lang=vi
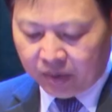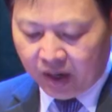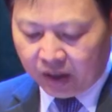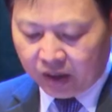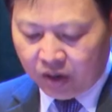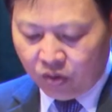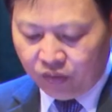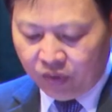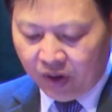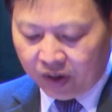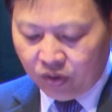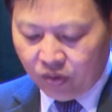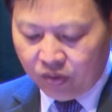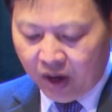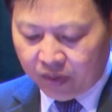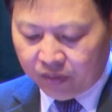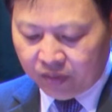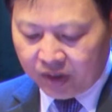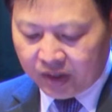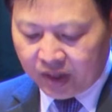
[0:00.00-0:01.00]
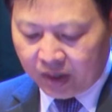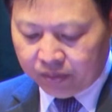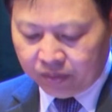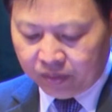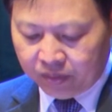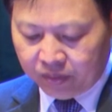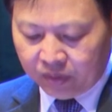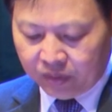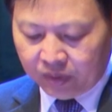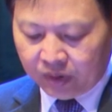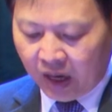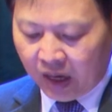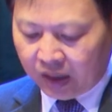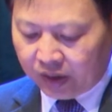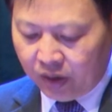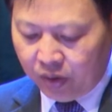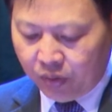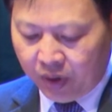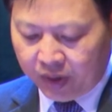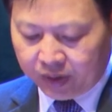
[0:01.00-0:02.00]
tri nhân dân quan tâm. Nghe
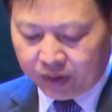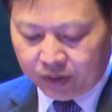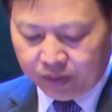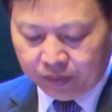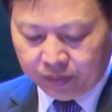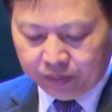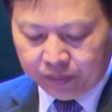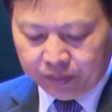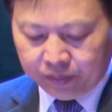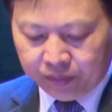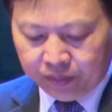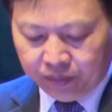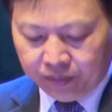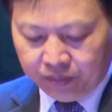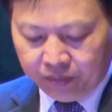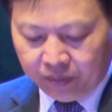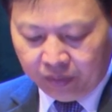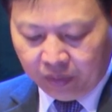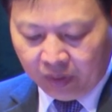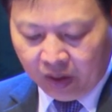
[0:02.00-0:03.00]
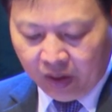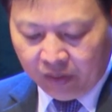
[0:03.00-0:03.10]
đồng chí Chủ tịch Ủy ban nhân dân